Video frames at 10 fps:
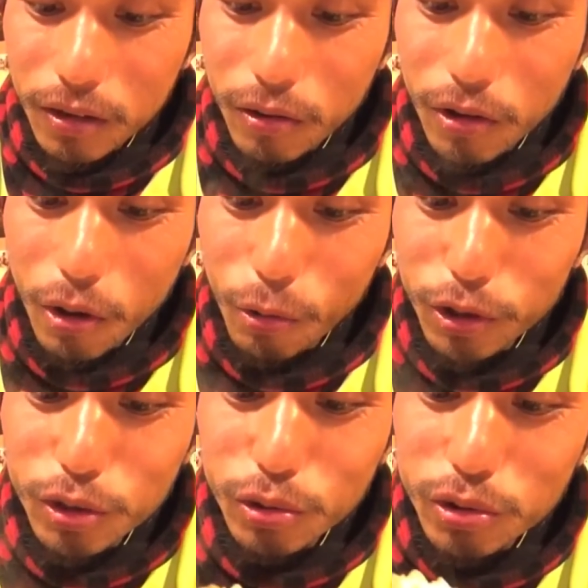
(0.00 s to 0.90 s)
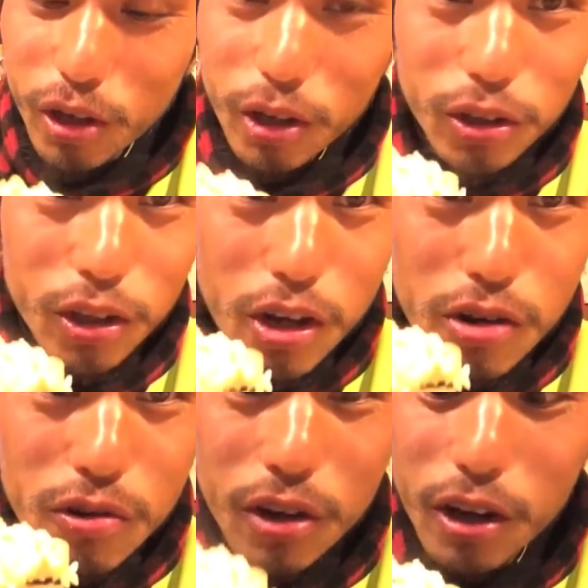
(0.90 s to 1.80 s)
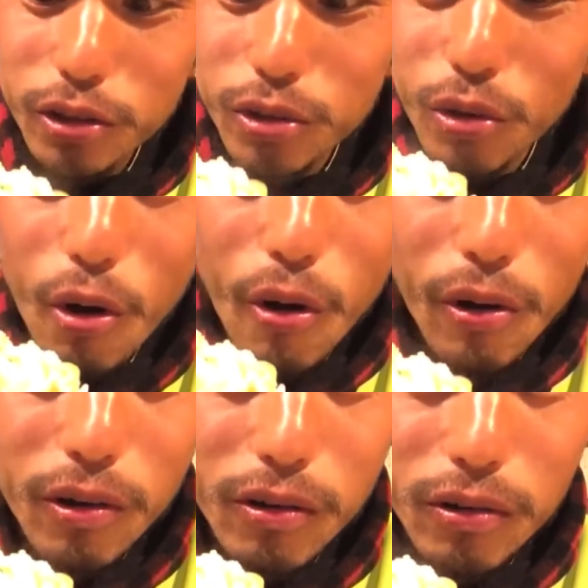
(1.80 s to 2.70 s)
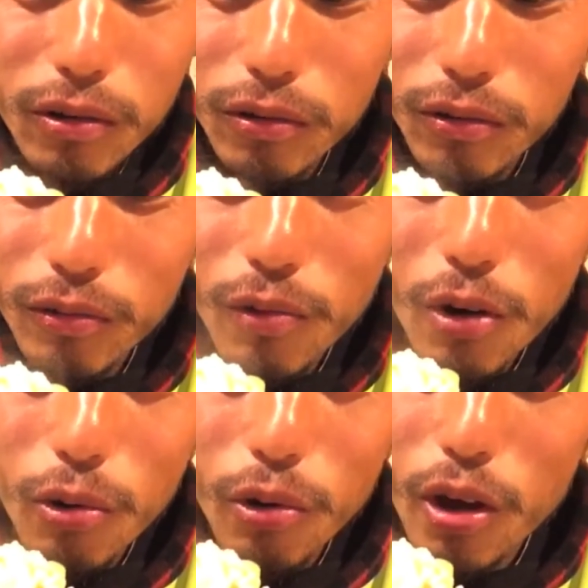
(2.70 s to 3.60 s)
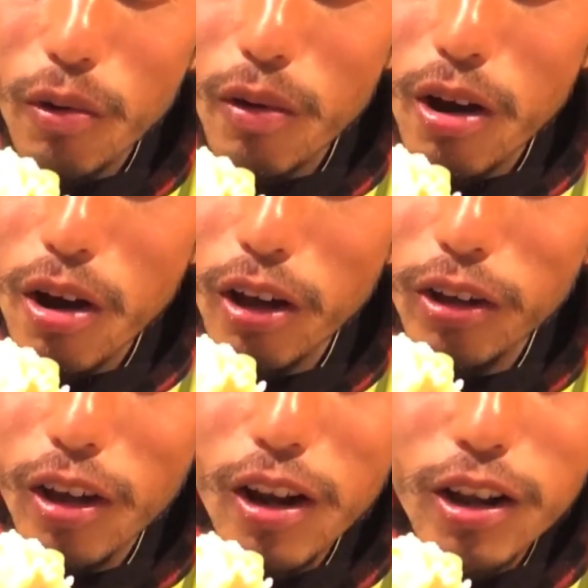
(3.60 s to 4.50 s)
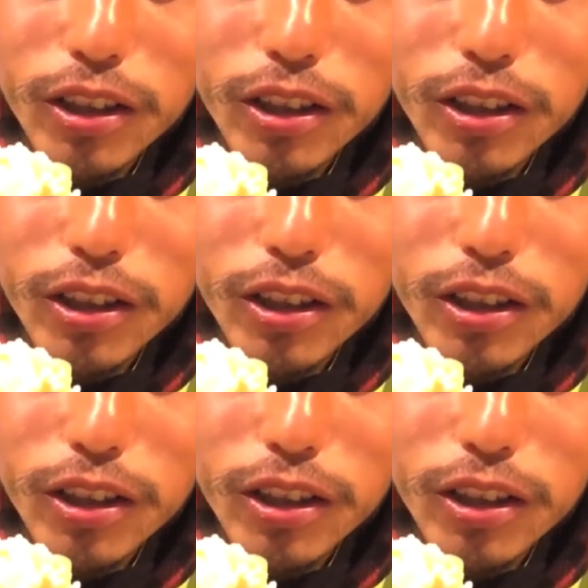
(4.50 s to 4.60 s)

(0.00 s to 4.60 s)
これお肉使ってないのにカツ丼うわこれは新